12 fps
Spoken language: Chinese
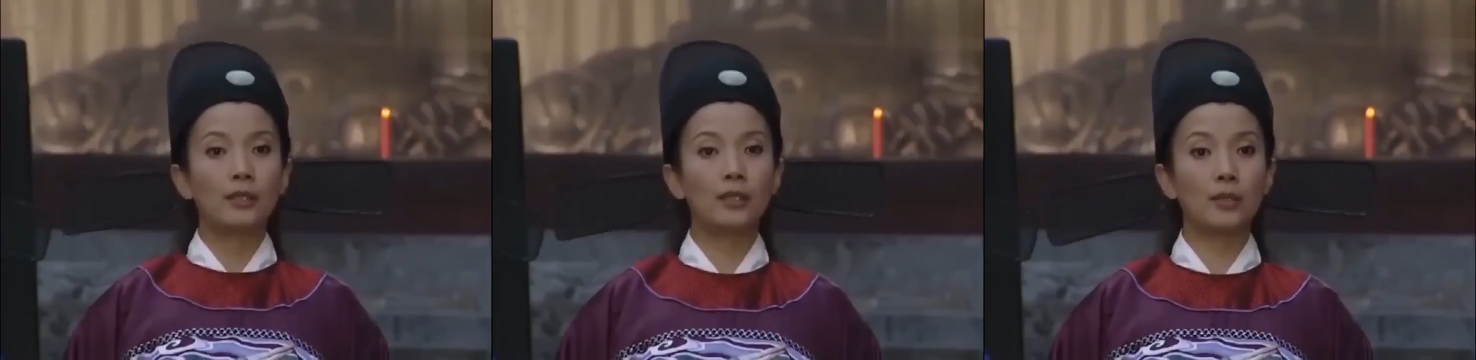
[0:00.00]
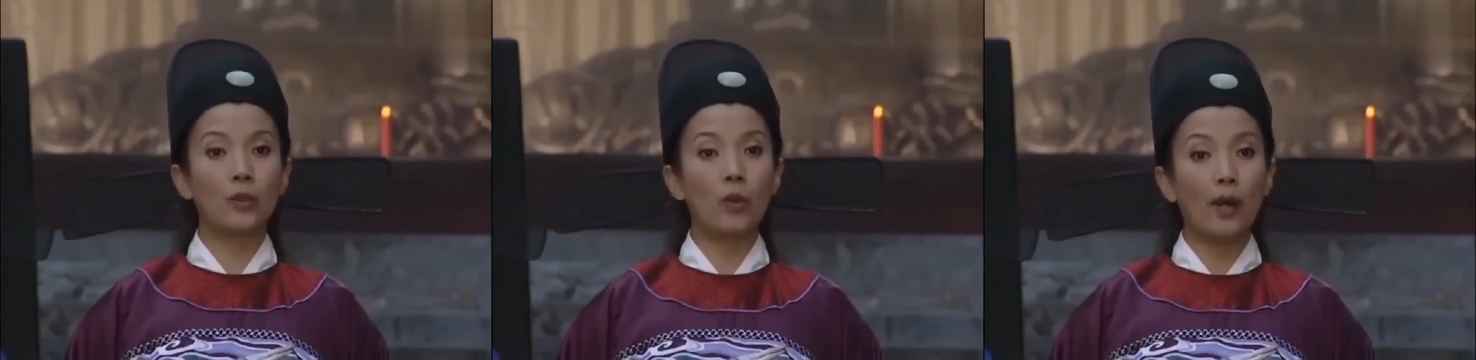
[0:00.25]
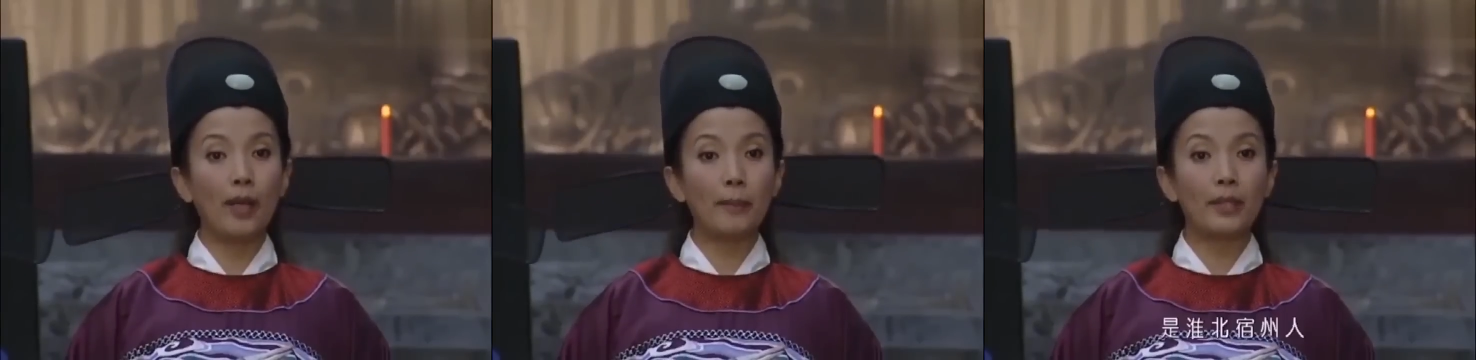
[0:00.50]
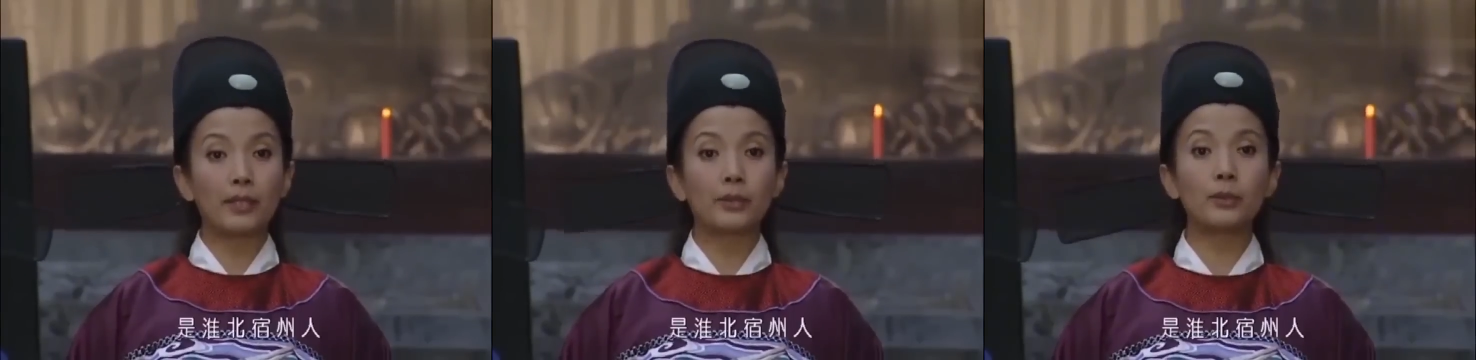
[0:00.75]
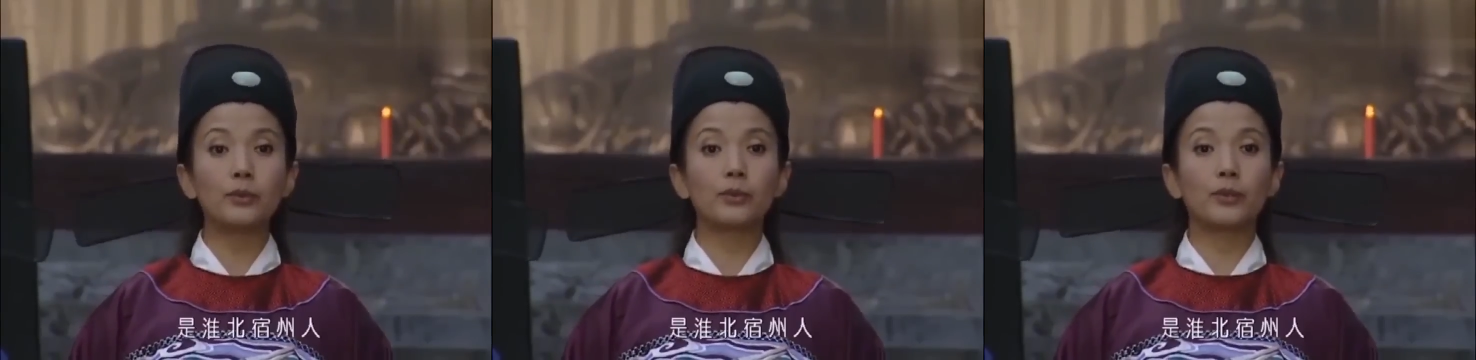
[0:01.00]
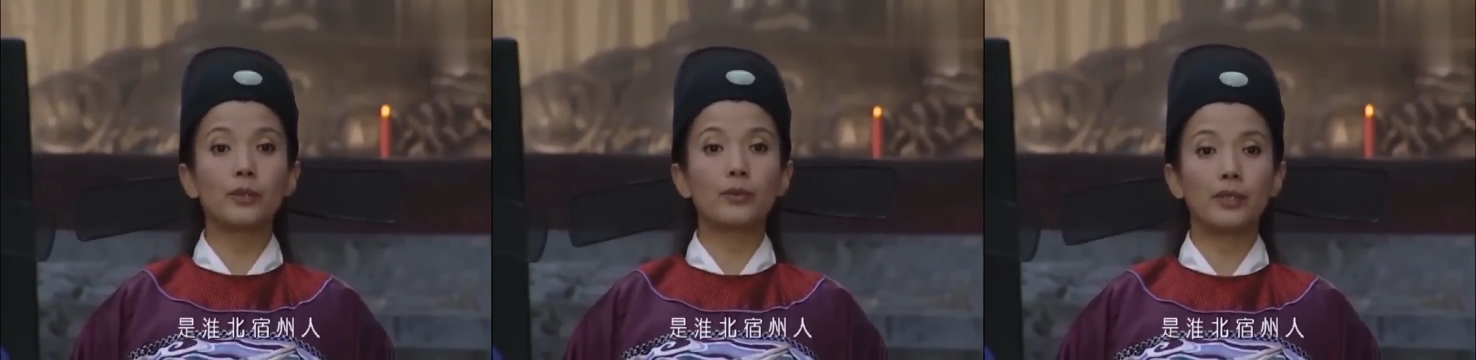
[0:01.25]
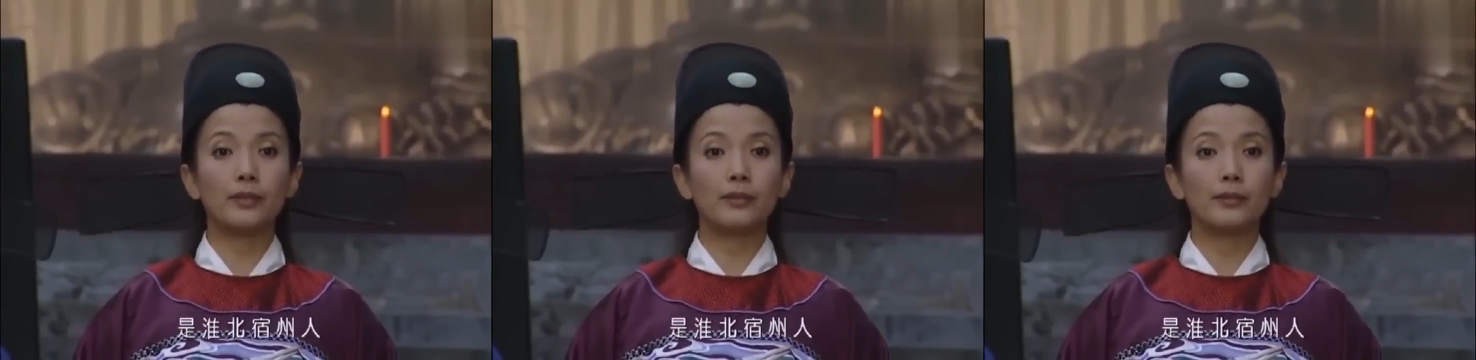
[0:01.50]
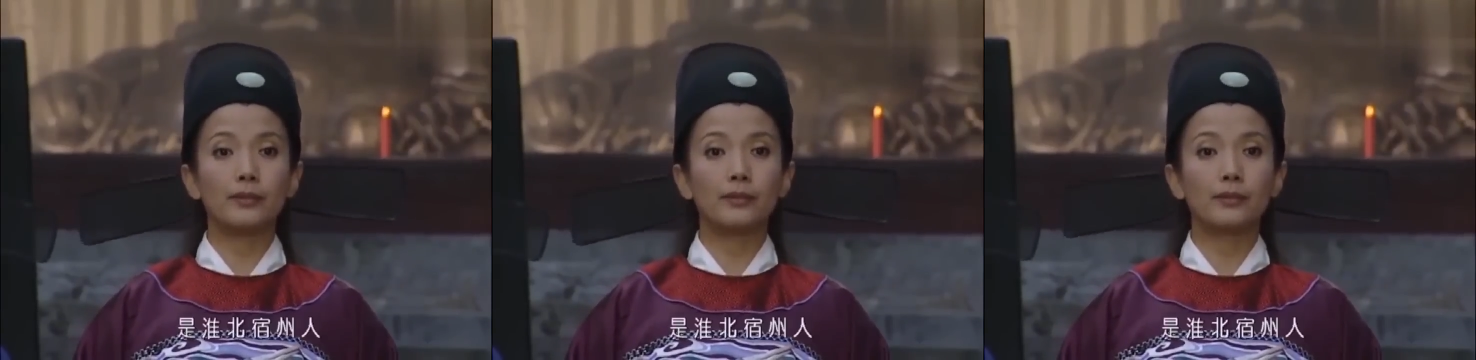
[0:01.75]
是淮北宿州人。
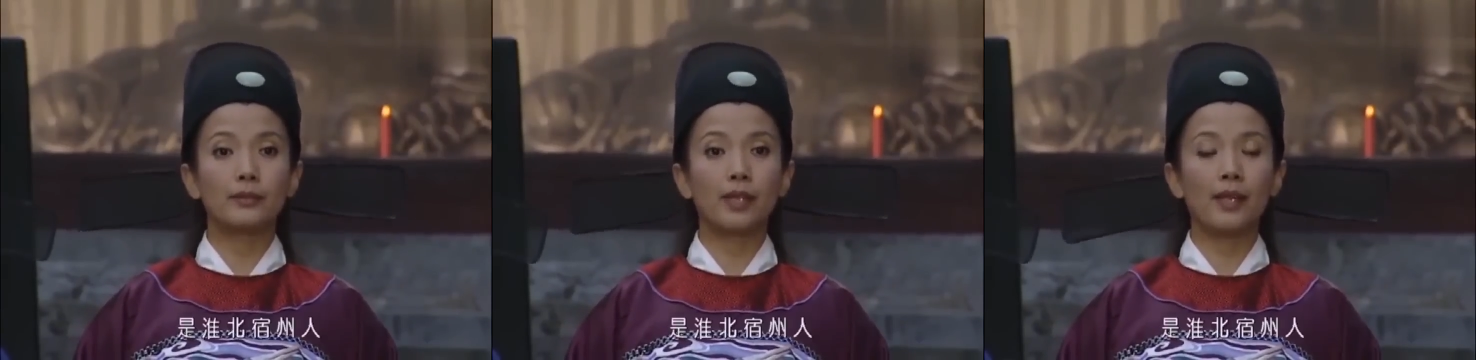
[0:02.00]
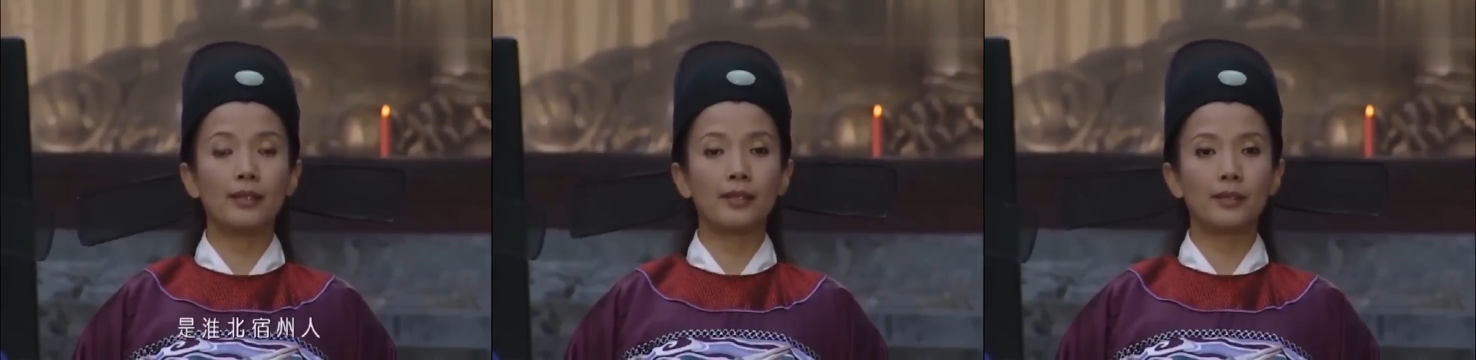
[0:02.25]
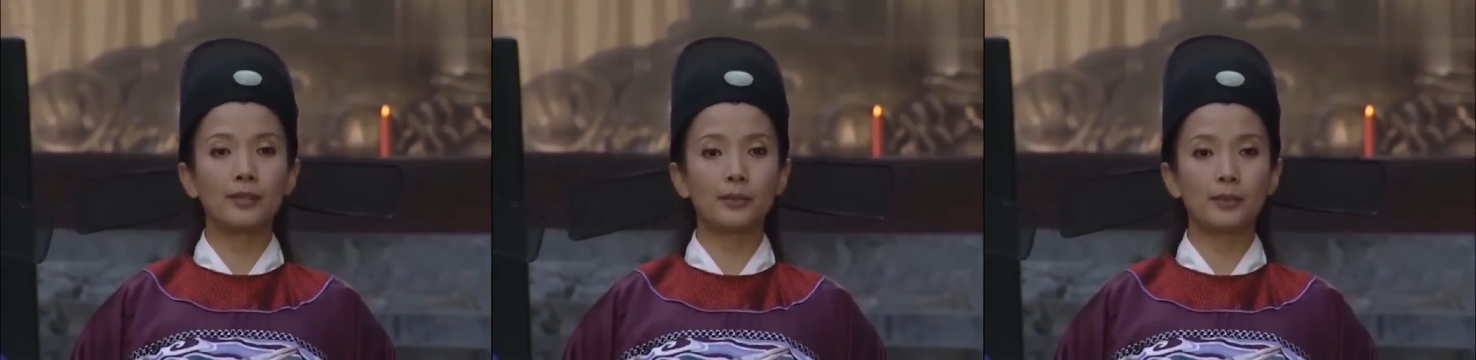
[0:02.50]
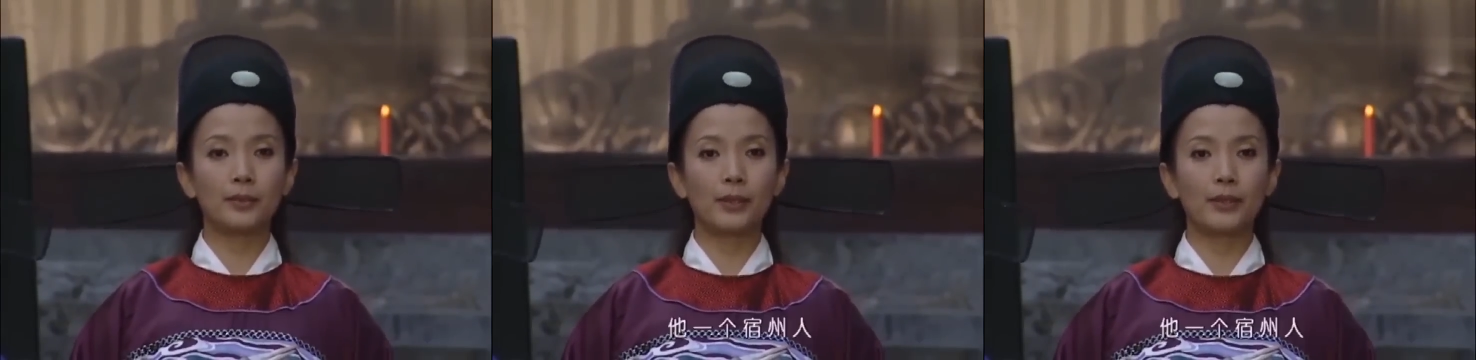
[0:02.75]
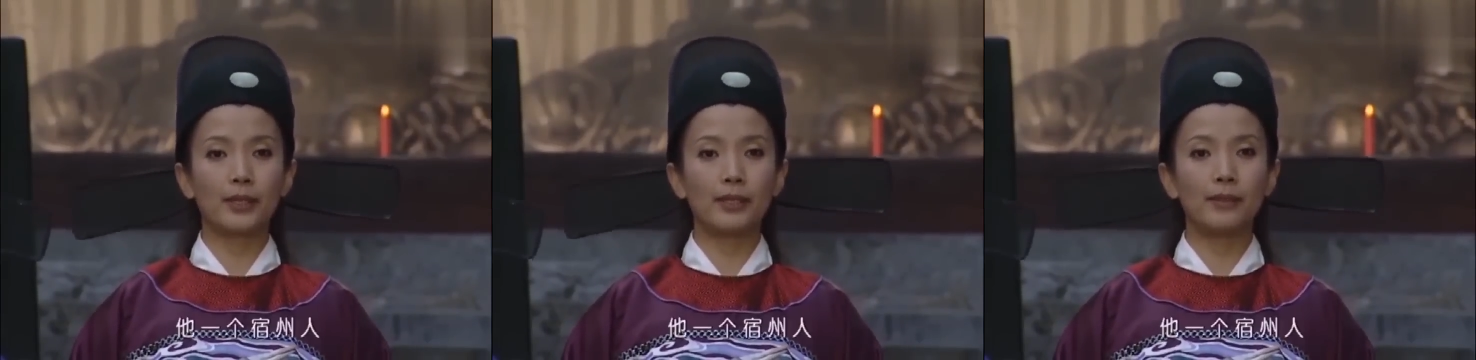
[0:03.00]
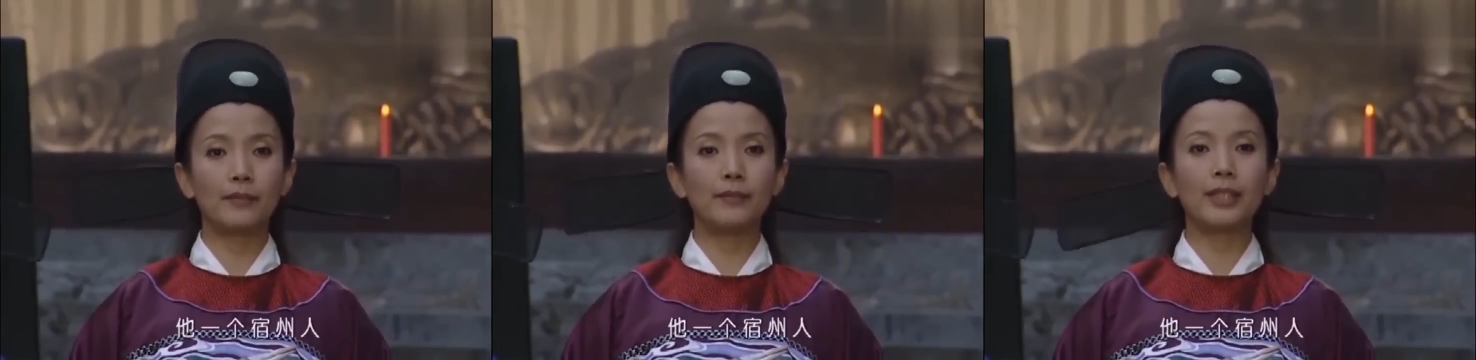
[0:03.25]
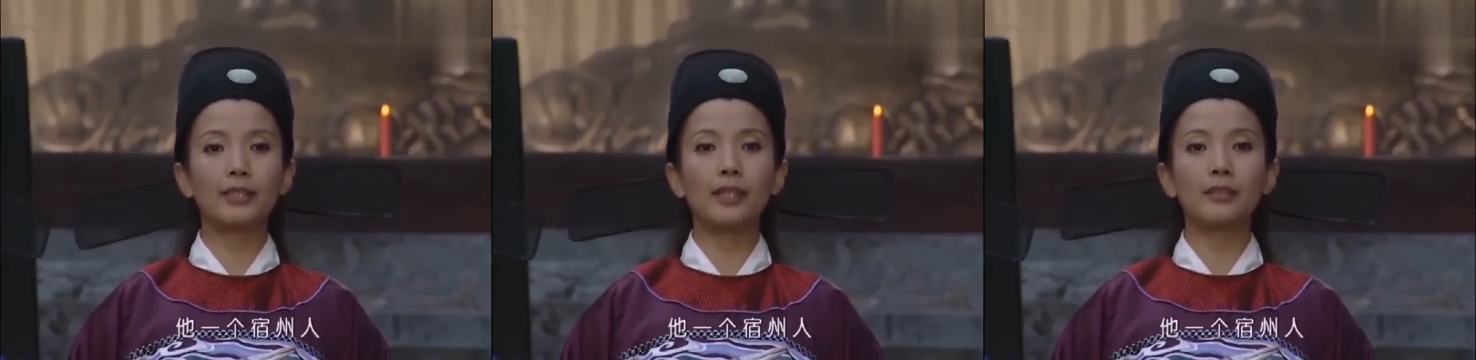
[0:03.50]
他一个宿州人，